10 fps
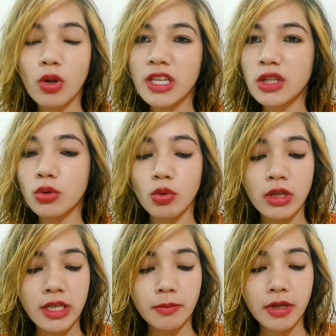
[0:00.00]
खोल दिया तो
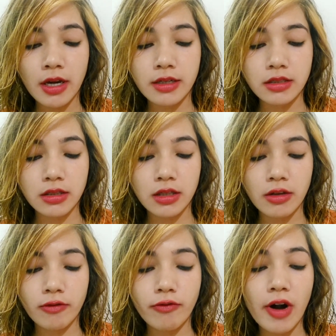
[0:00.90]
खोल दिया क्या कर
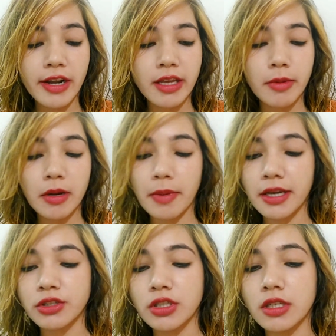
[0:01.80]
सकते हैं फाड़ दिया मैंने
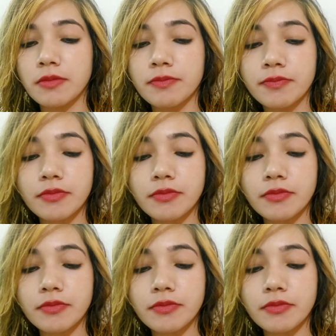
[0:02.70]
पैकेजिंग